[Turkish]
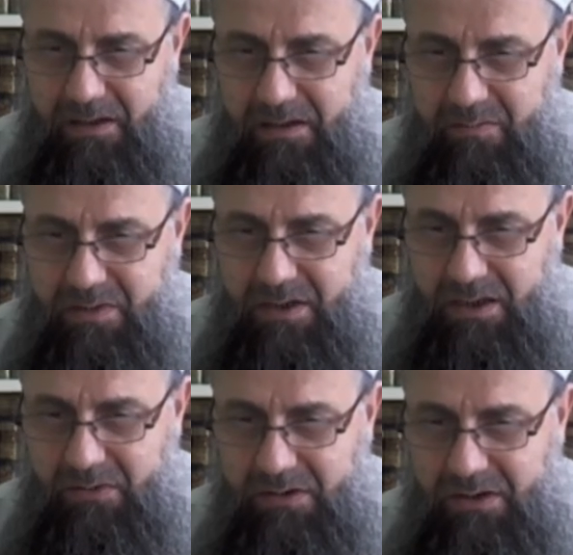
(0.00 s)

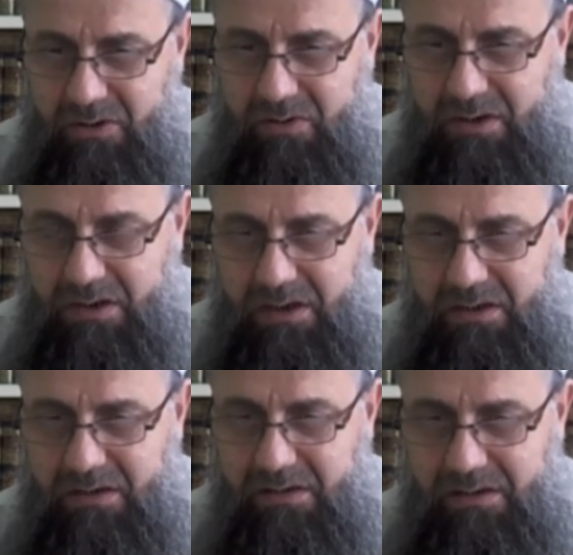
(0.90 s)
Emcealüllâh şureke
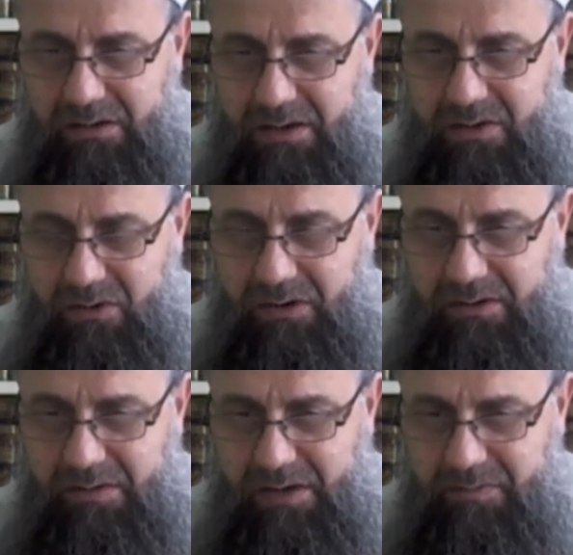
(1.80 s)
Allah için
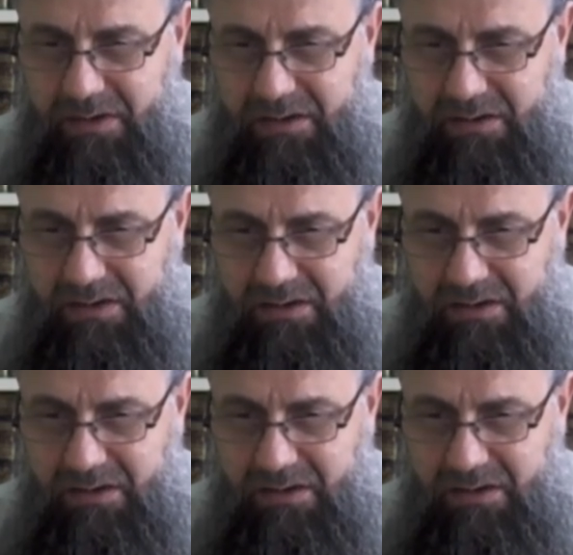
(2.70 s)
ortakları mı yaptılar?